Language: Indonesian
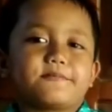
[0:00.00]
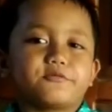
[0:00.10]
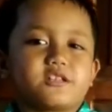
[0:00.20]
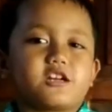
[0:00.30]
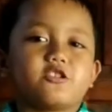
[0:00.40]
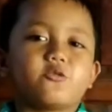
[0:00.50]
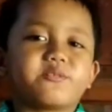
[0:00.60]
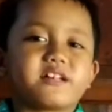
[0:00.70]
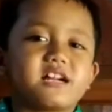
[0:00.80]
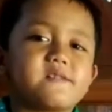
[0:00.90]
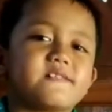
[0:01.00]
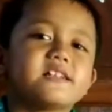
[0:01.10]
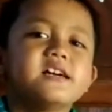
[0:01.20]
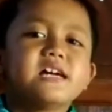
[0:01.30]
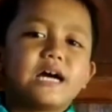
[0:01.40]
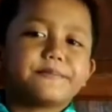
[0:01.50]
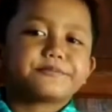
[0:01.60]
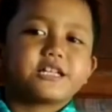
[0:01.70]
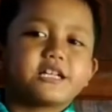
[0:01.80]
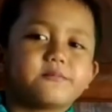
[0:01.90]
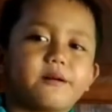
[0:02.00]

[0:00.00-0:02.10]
Putra Mubarawa Absen